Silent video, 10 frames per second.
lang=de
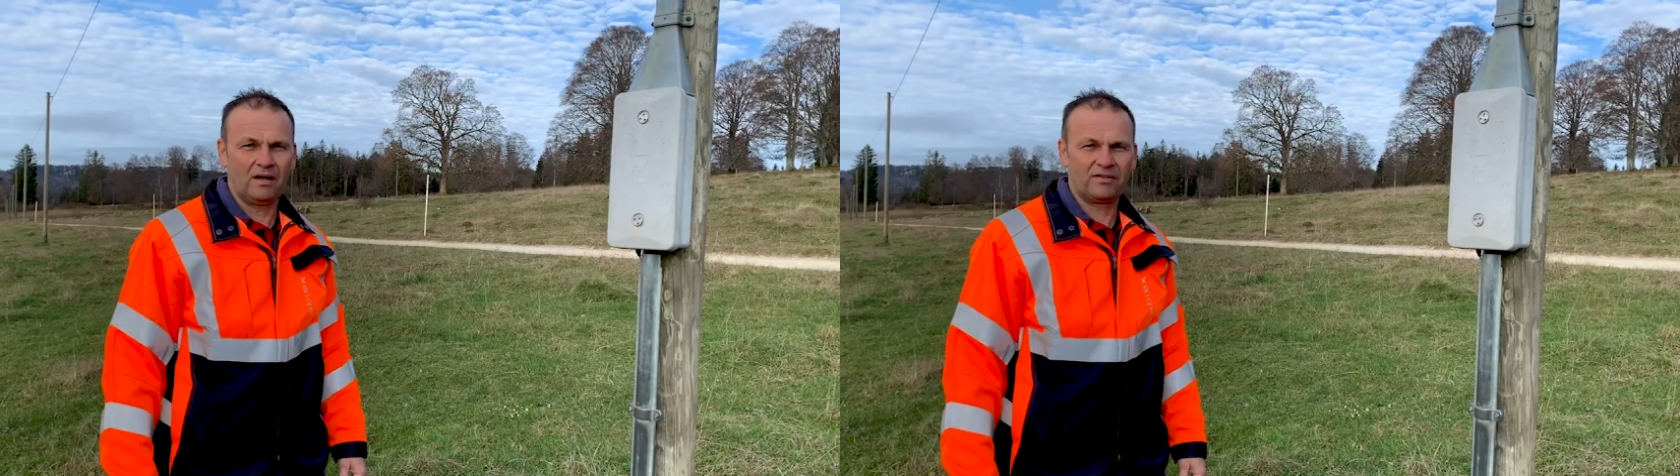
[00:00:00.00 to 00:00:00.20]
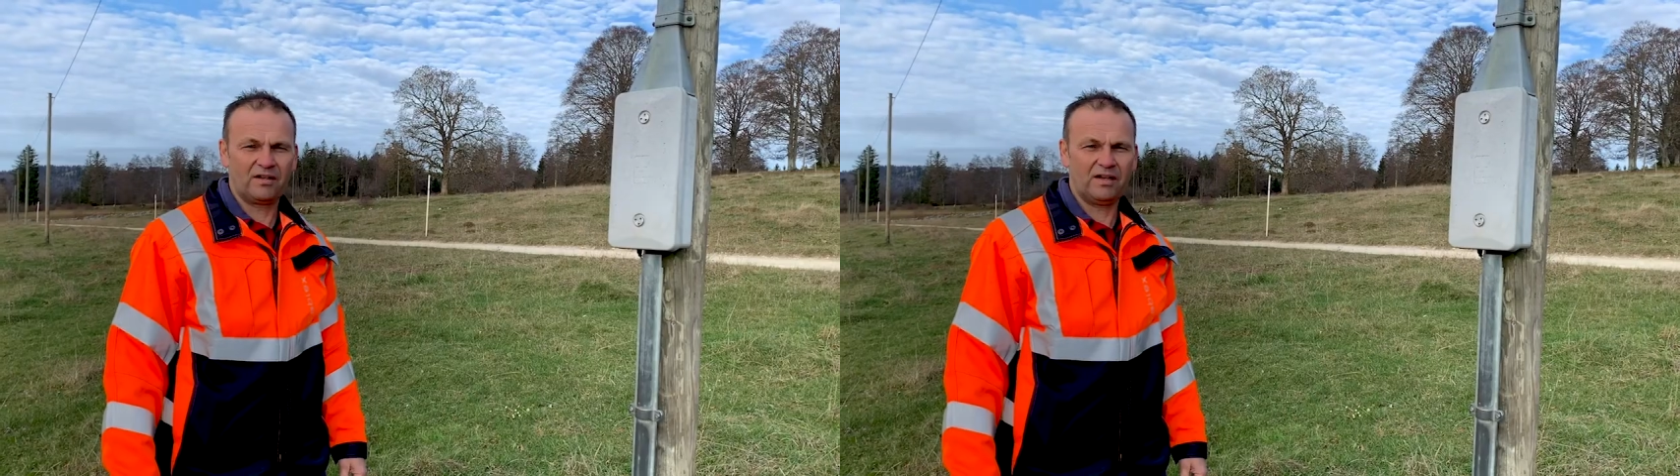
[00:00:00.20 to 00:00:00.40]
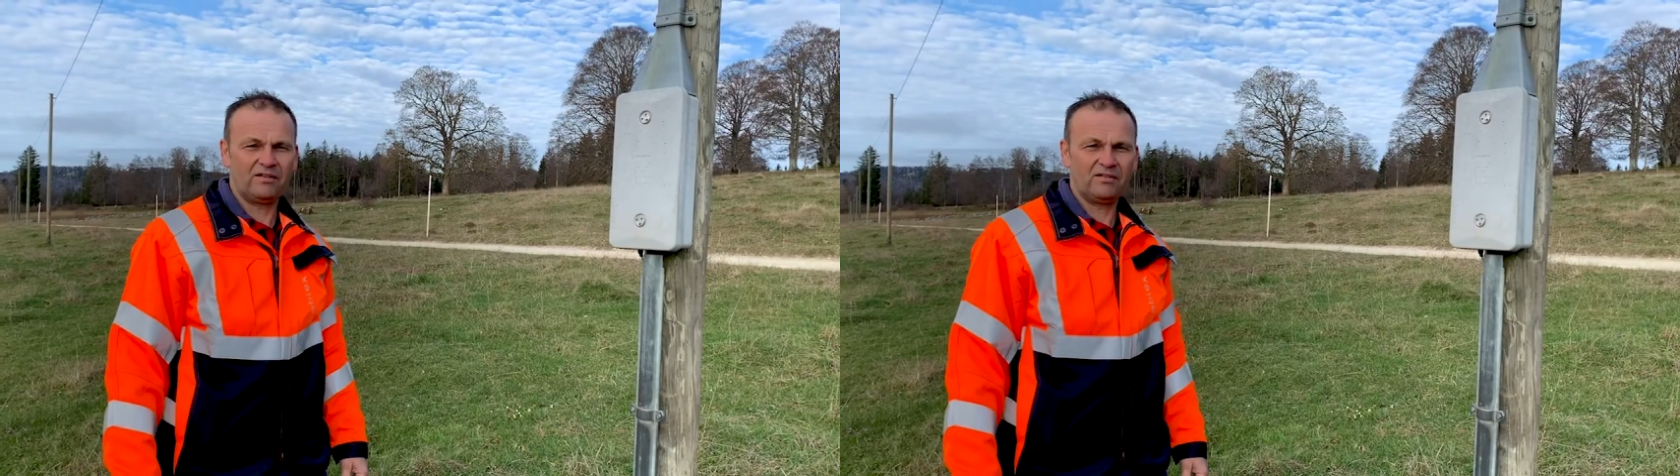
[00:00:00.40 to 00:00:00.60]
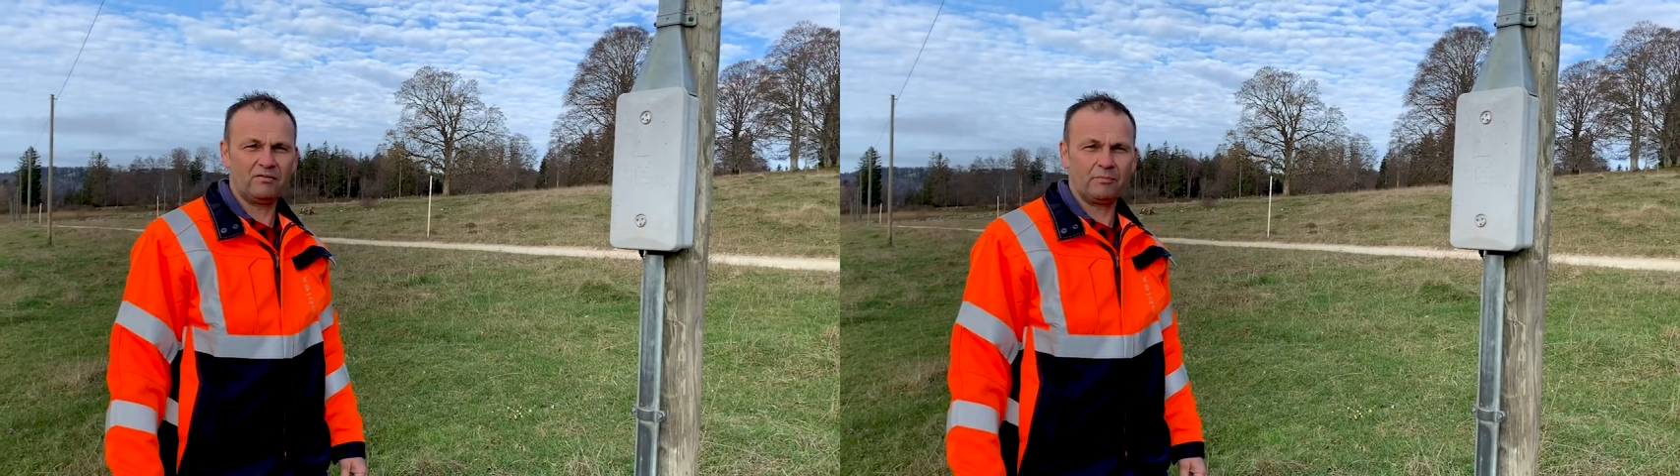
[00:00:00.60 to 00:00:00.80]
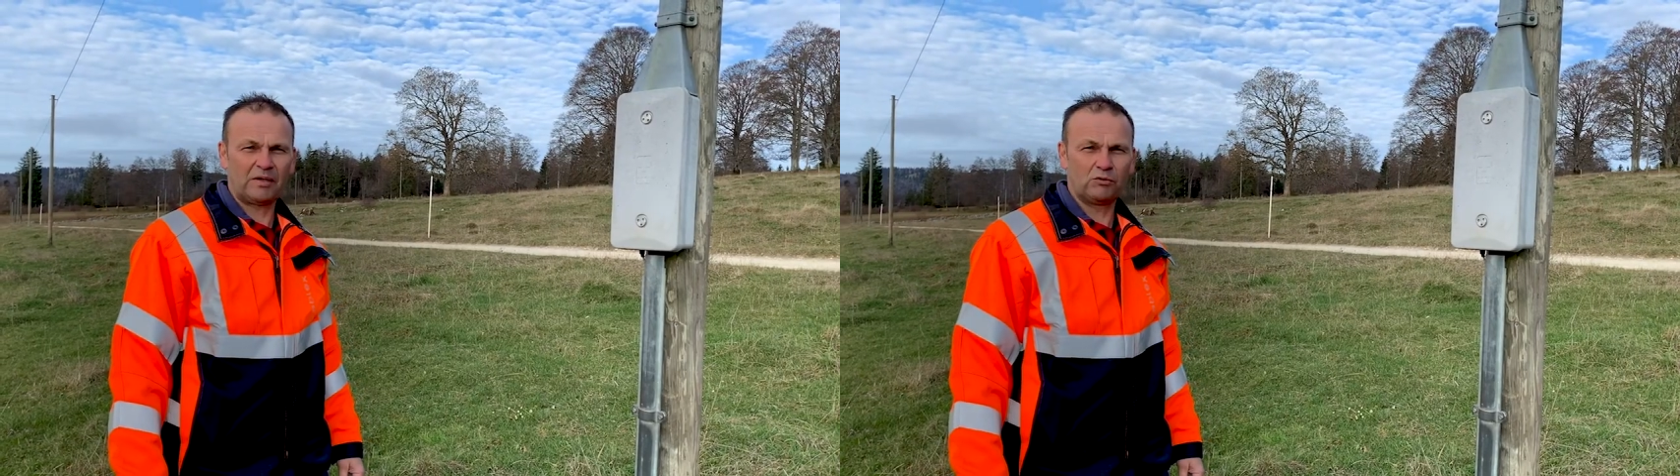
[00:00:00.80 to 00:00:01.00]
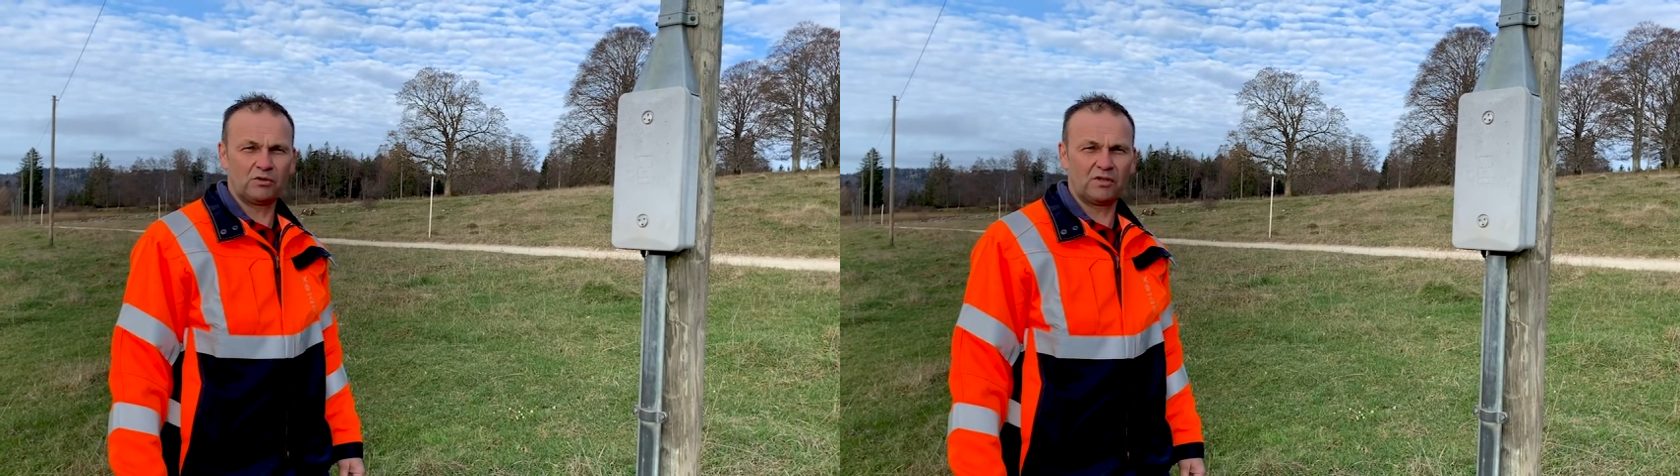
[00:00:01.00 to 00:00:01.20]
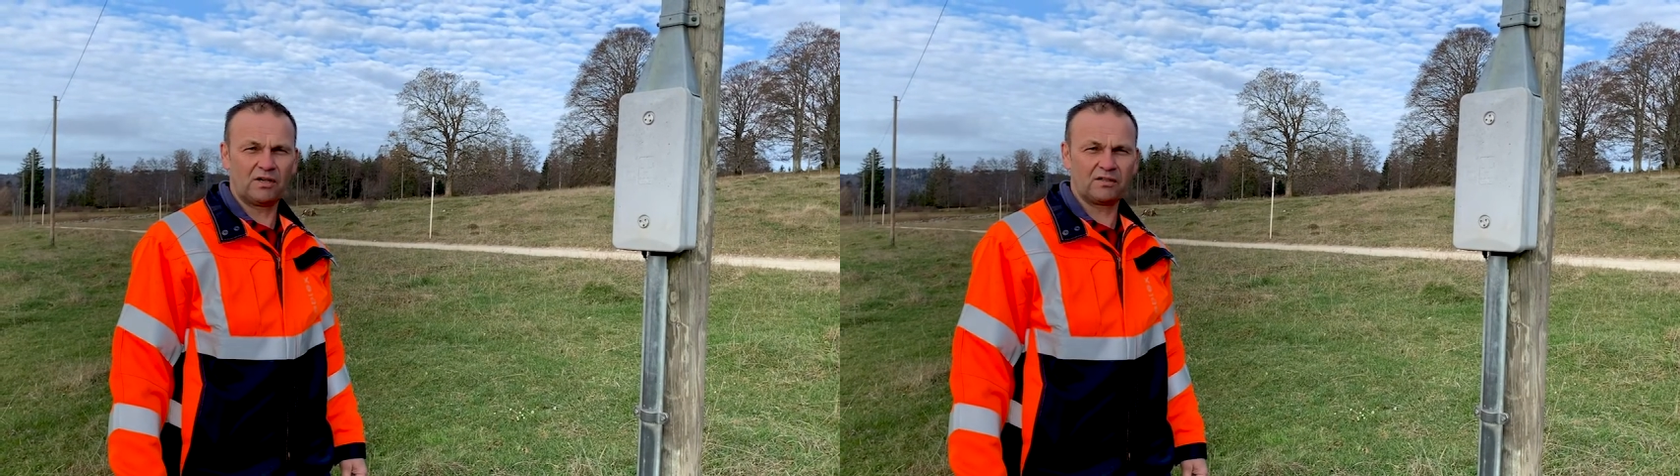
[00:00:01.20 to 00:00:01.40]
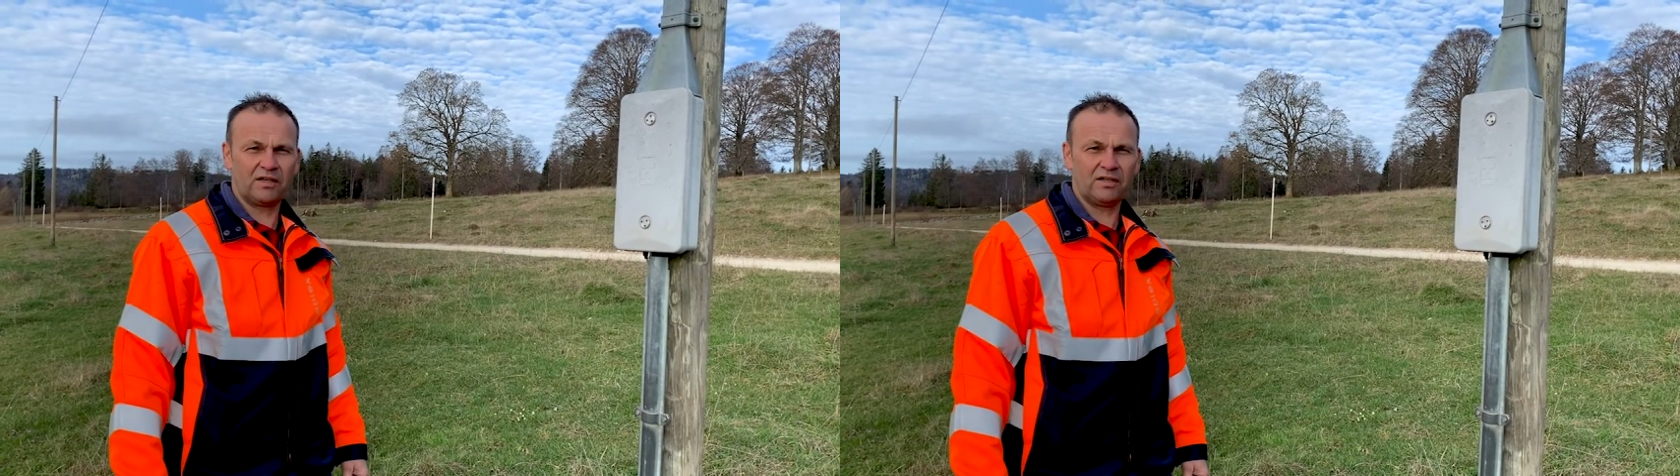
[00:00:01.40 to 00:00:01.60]
Als erstes
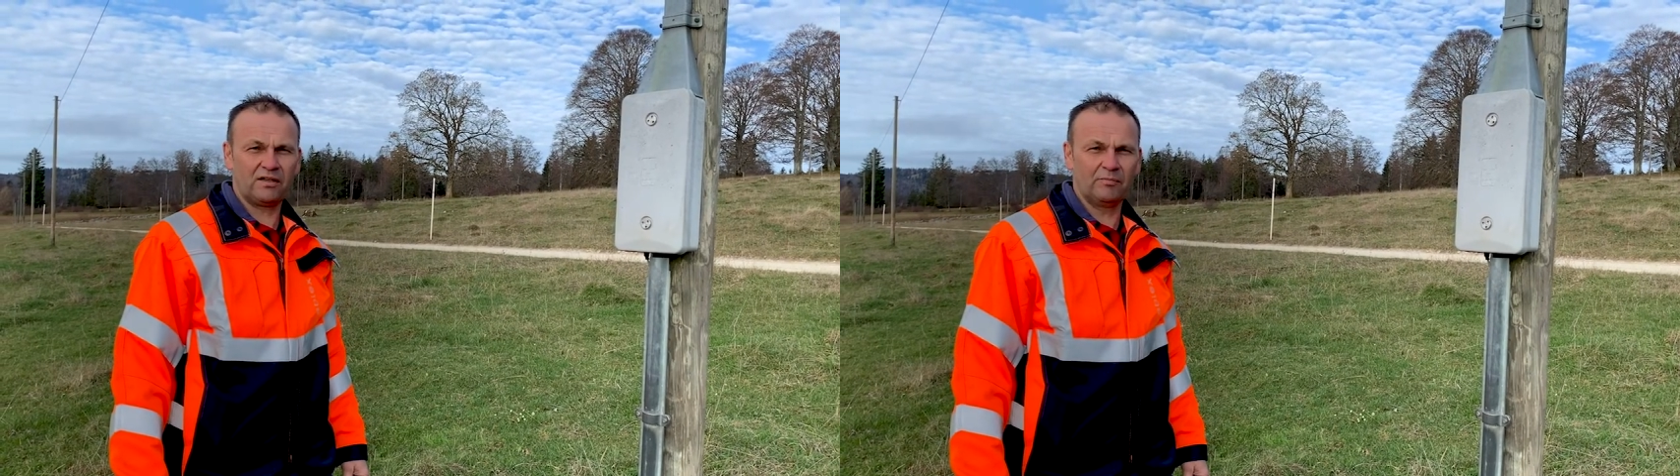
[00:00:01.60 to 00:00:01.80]
begutachte